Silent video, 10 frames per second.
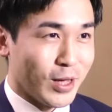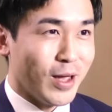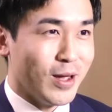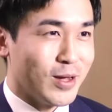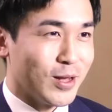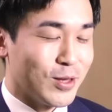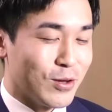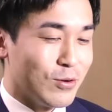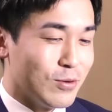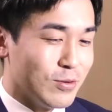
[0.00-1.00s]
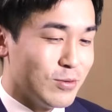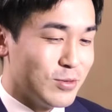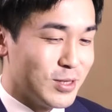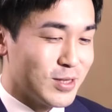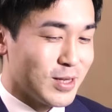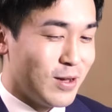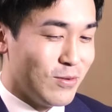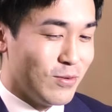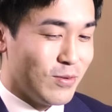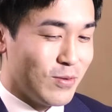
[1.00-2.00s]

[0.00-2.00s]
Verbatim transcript: でやってくる藤井さん